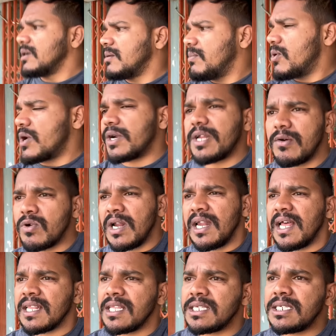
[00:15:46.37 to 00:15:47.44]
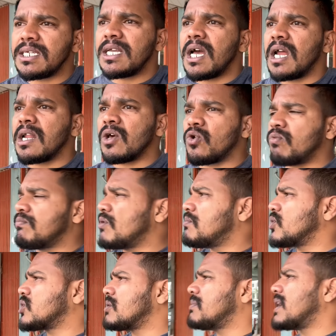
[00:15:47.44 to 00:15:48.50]
பரோட்டாவும் நல்லா இருந்துச்சு ஆனால் ரொம்ப
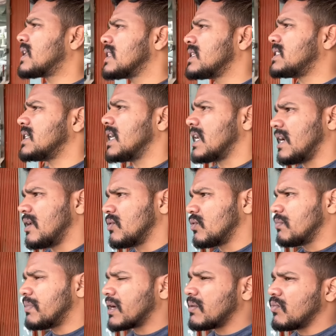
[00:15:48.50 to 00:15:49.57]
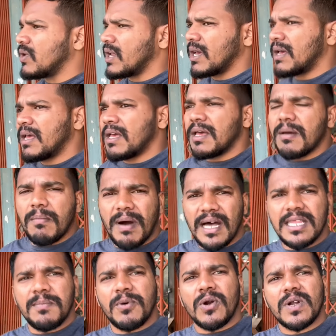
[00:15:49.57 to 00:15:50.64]
மொத்தமாக இருந்துச்சு அதனால் ஒன்றும் பண்ண முடியல
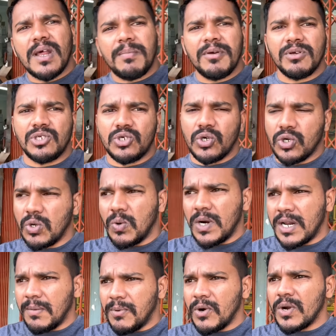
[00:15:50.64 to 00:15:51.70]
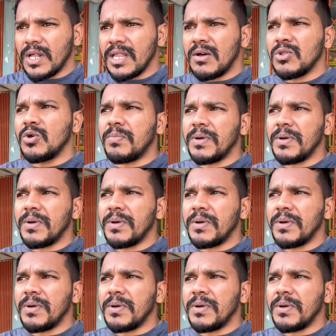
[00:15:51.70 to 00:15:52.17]
பாதி பரோட்டா அப்படியே வச்சுட்டு வந்துட்டோம் ஒன்றரை பரோட்டா தான் வந்து